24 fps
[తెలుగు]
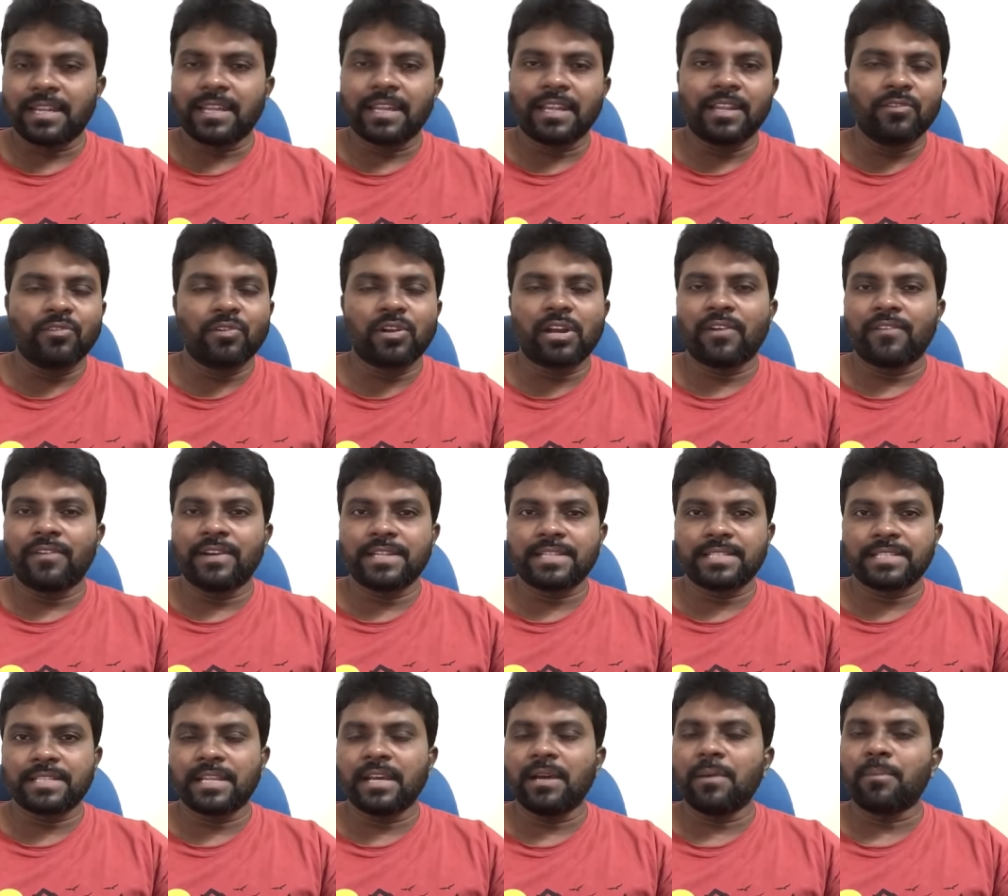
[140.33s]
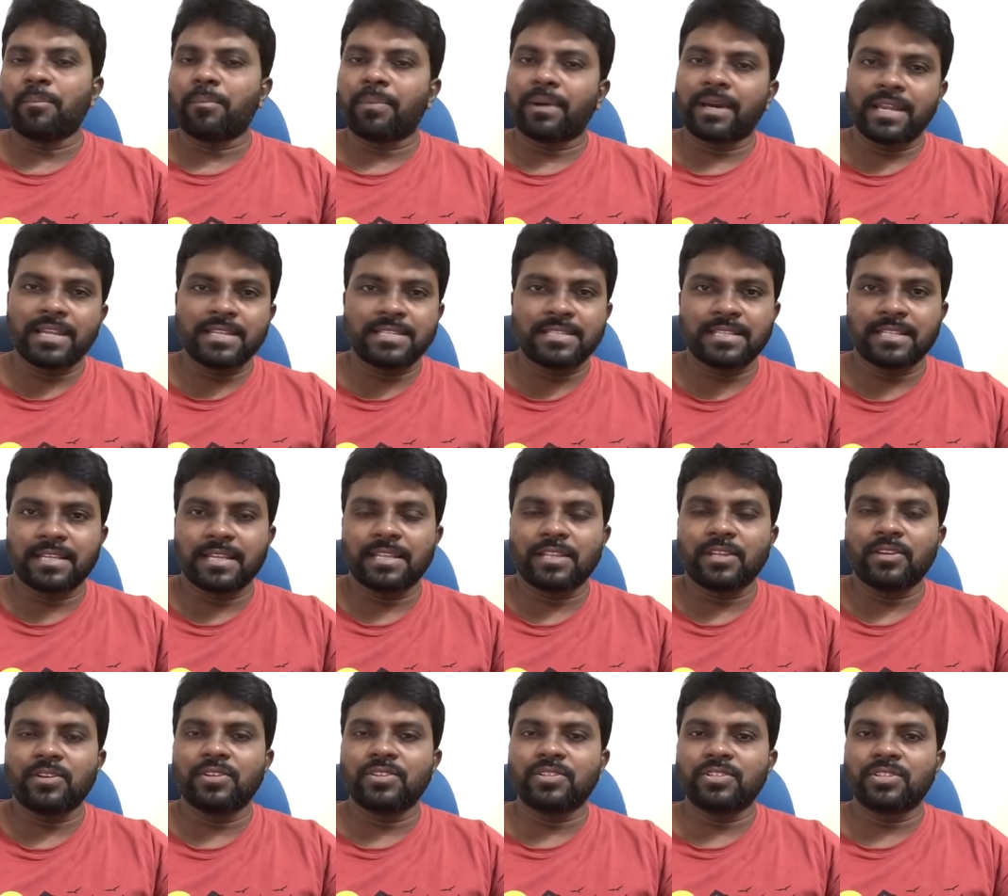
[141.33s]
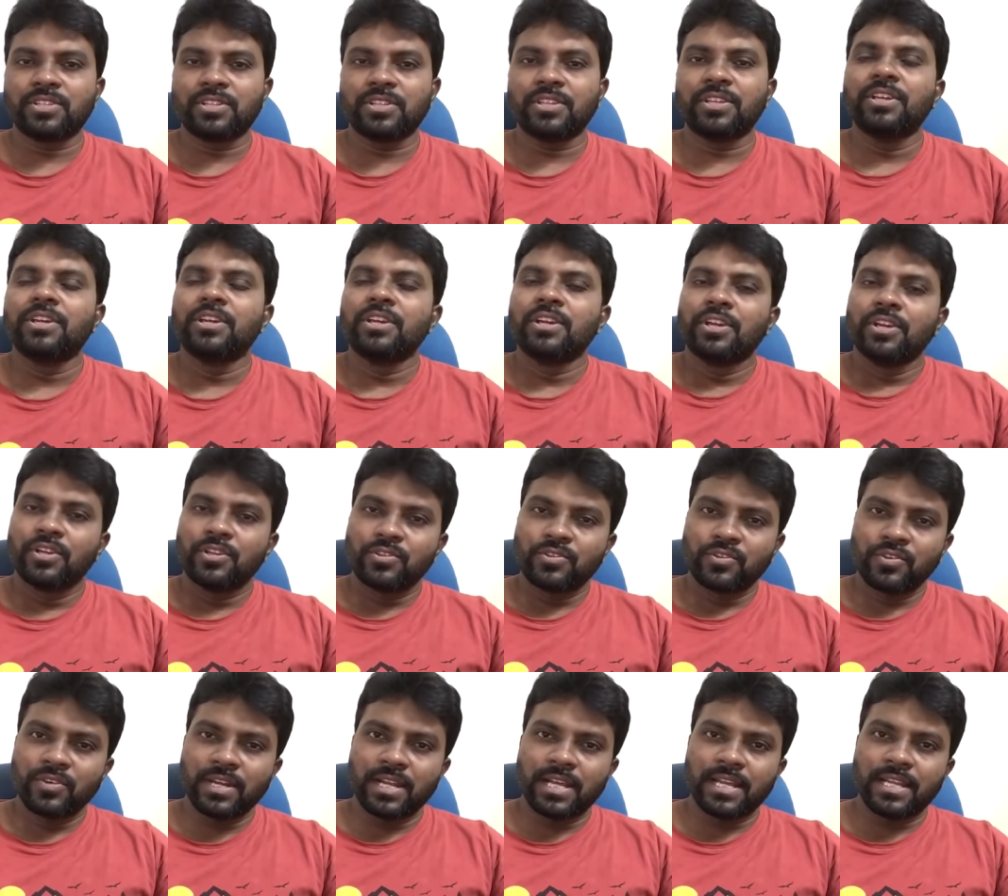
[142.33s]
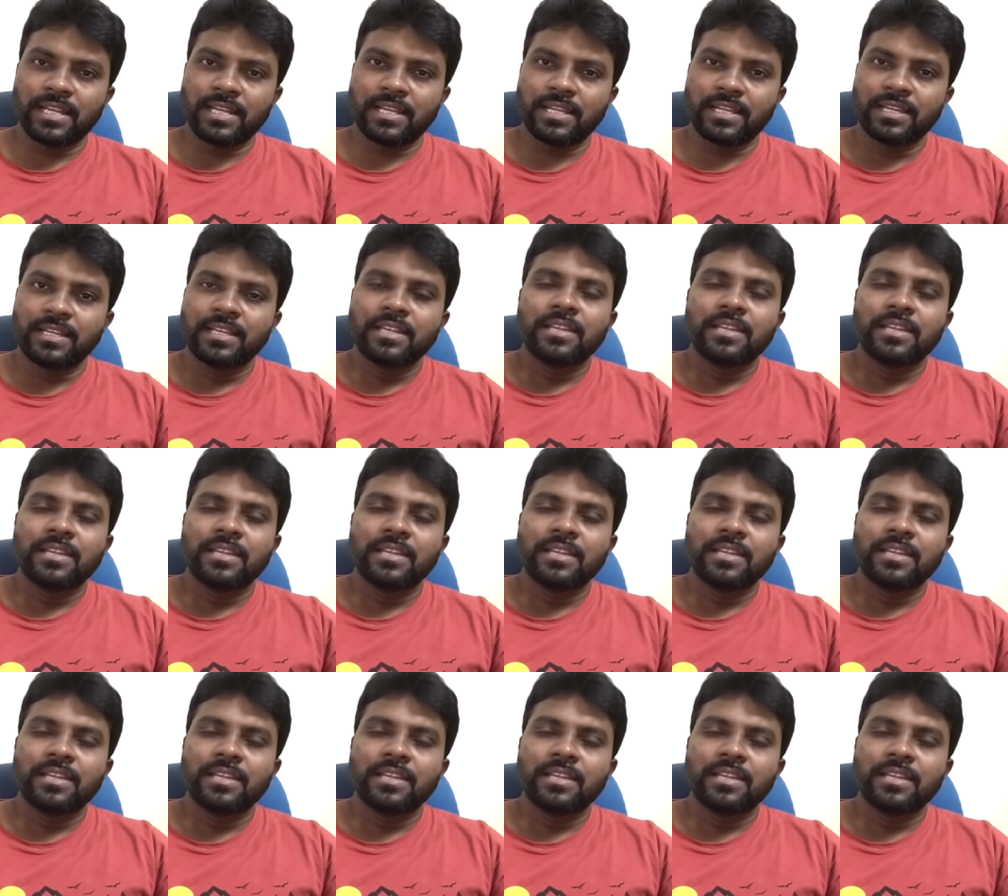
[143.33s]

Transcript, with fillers: రిలీవ్ కావాల్సిన పరిస్థితి అయితే వచ్చింది చూడాలి